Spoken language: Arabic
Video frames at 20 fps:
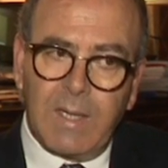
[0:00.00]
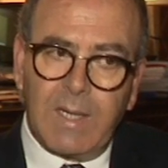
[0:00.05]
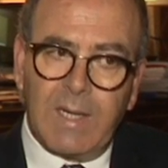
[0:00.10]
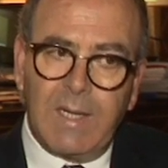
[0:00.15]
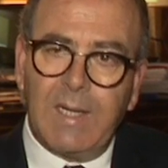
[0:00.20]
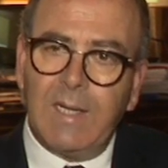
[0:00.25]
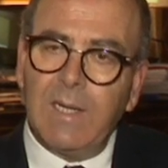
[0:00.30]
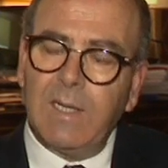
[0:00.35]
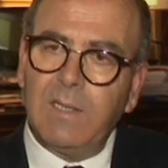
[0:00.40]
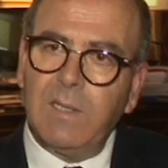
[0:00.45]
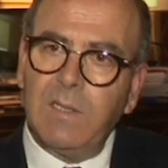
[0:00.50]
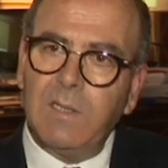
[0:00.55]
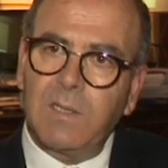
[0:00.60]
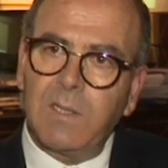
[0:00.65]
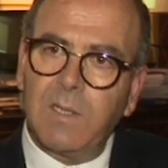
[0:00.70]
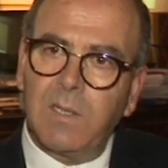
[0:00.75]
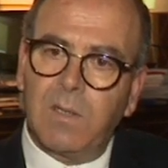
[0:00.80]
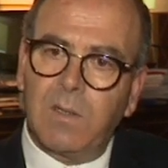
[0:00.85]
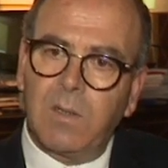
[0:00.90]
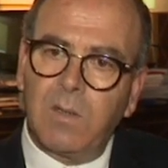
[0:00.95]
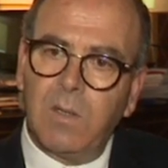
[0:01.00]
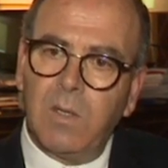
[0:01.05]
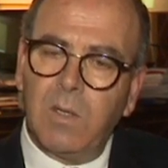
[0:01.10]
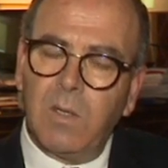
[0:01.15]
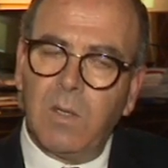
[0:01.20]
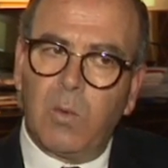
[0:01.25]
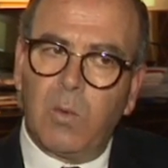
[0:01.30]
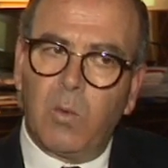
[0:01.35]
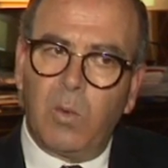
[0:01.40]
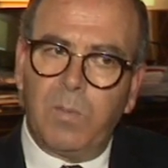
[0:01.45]
خلال هذه السنه
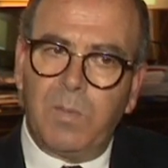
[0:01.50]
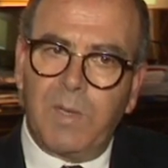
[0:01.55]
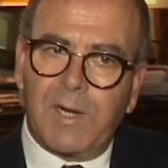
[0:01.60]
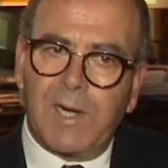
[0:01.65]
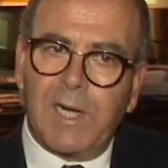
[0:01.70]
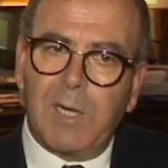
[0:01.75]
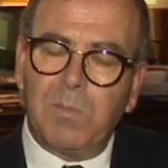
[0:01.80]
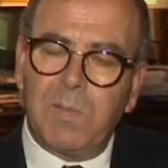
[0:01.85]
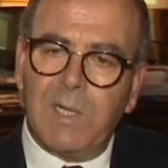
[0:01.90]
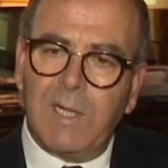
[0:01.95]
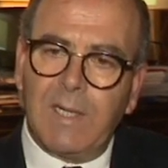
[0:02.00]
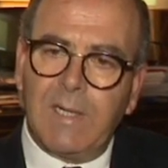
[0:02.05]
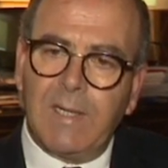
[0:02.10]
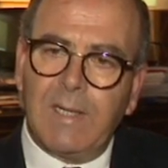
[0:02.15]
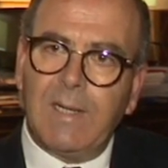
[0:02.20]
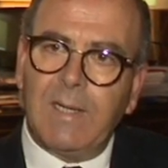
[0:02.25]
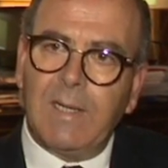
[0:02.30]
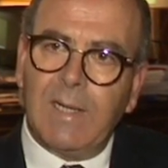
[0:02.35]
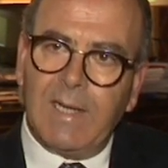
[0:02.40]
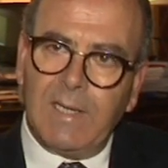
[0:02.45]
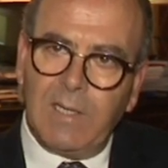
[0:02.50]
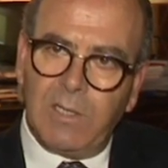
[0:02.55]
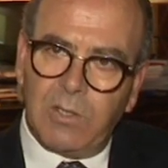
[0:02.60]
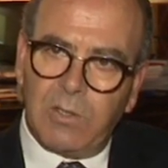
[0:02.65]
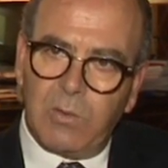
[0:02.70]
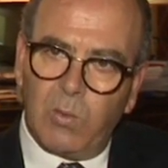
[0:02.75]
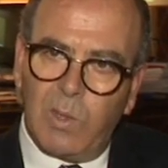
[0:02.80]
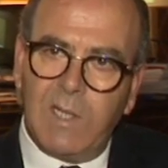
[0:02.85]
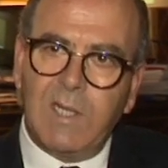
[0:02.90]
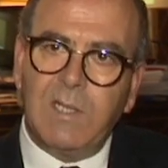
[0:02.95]
وبالرغم من اننا
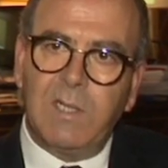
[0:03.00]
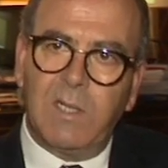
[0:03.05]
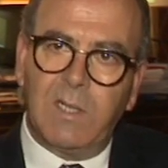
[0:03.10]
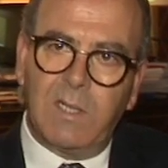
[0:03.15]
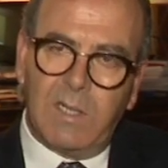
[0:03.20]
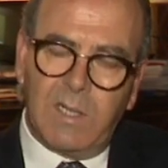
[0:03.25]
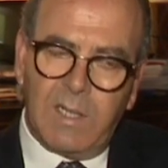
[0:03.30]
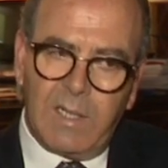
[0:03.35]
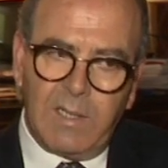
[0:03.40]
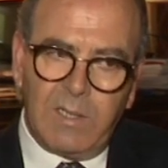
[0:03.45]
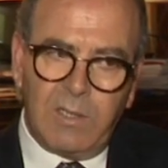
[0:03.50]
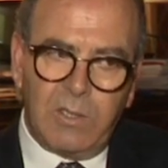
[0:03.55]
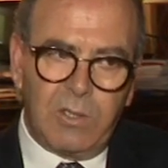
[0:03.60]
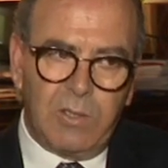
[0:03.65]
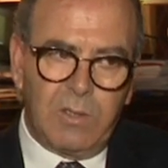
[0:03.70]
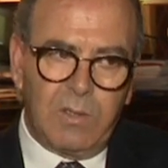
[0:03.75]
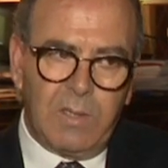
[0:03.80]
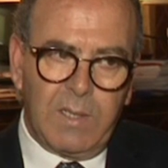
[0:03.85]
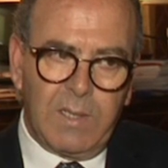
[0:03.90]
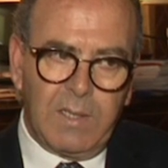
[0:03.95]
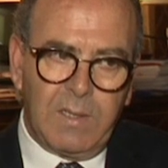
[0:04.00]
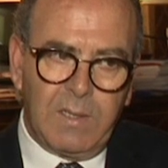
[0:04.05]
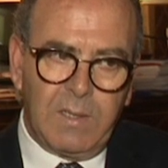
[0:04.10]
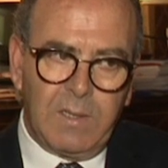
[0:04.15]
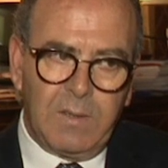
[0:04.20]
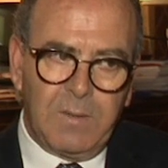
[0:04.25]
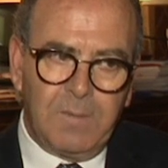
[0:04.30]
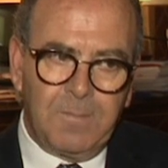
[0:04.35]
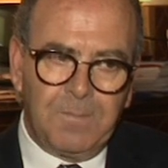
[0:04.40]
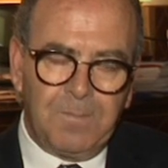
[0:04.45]
نعيش ولا زلنا نعيش يعني